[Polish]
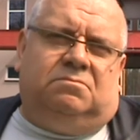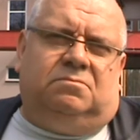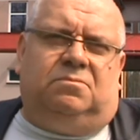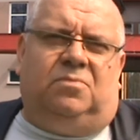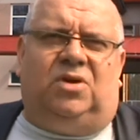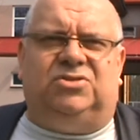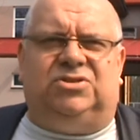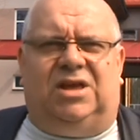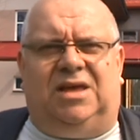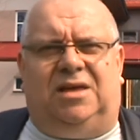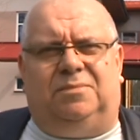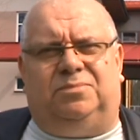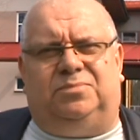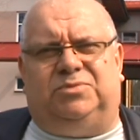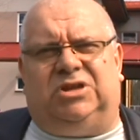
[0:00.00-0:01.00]
Może
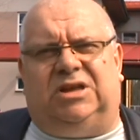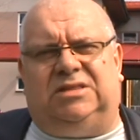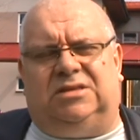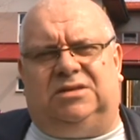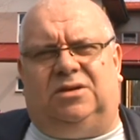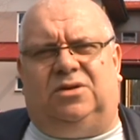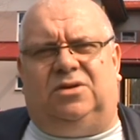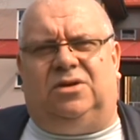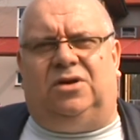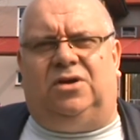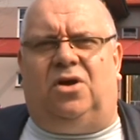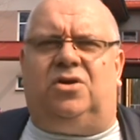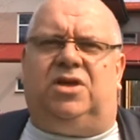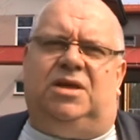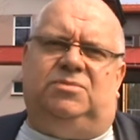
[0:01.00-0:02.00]
przed
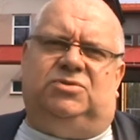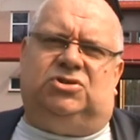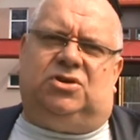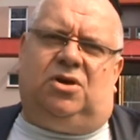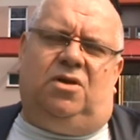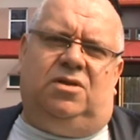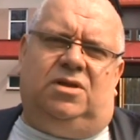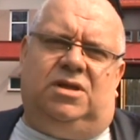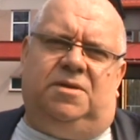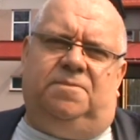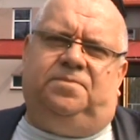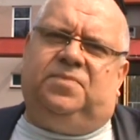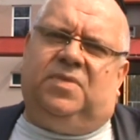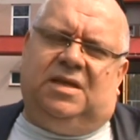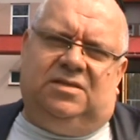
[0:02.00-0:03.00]
rokiem
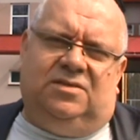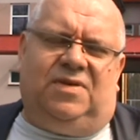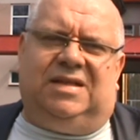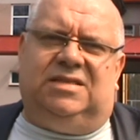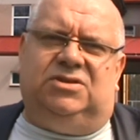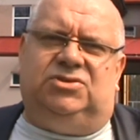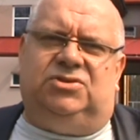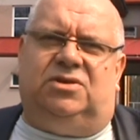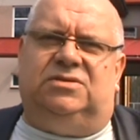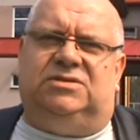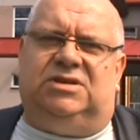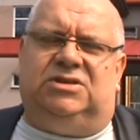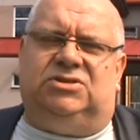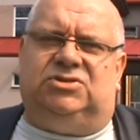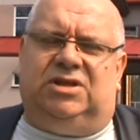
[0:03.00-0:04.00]
szkolnym
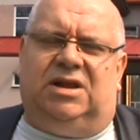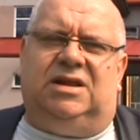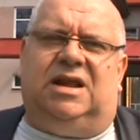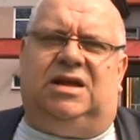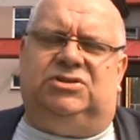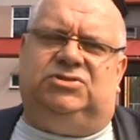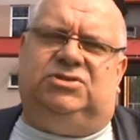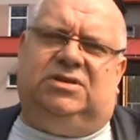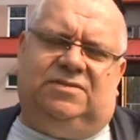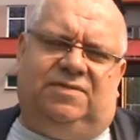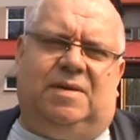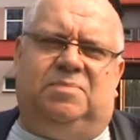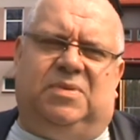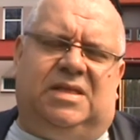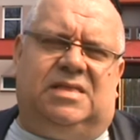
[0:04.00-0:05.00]

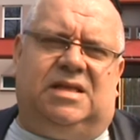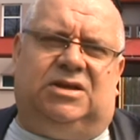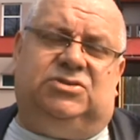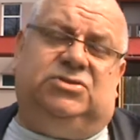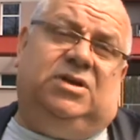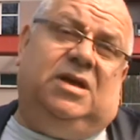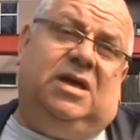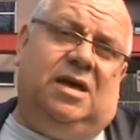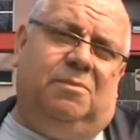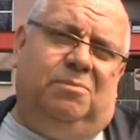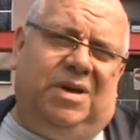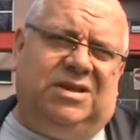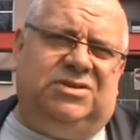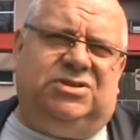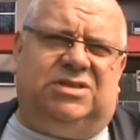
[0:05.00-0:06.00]
2014-2015
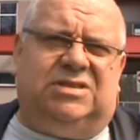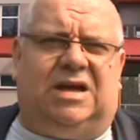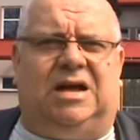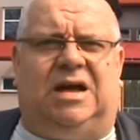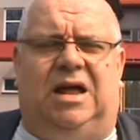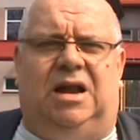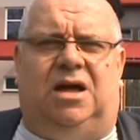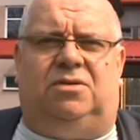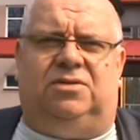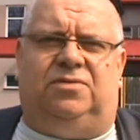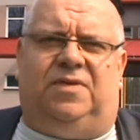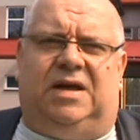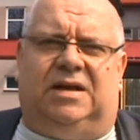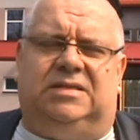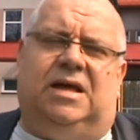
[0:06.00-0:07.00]
będzie ta hala
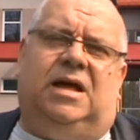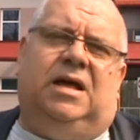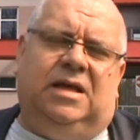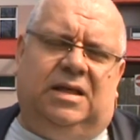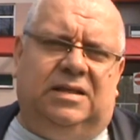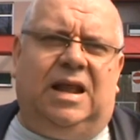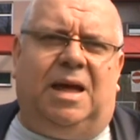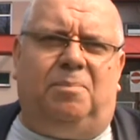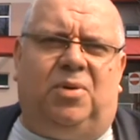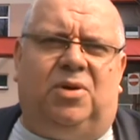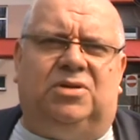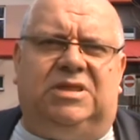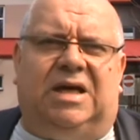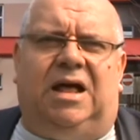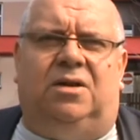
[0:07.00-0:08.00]
otwarta. Dla
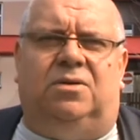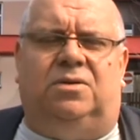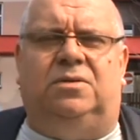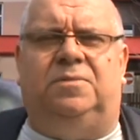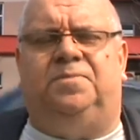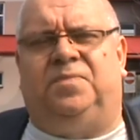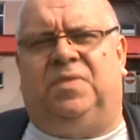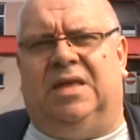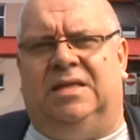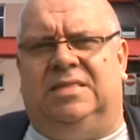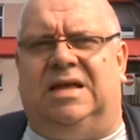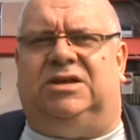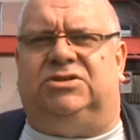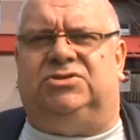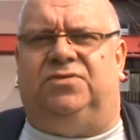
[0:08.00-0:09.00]
portalu
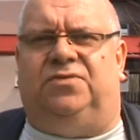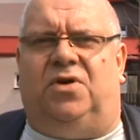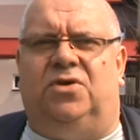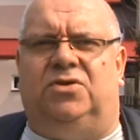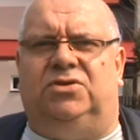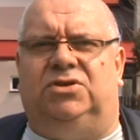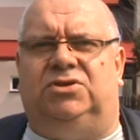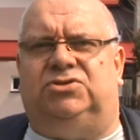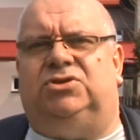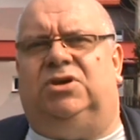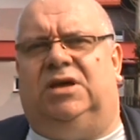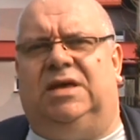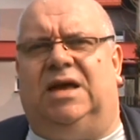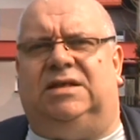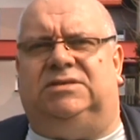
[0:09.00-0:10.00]
nasz wojnicz
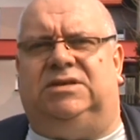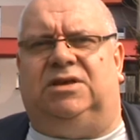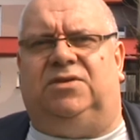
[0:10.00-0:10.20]
Jacek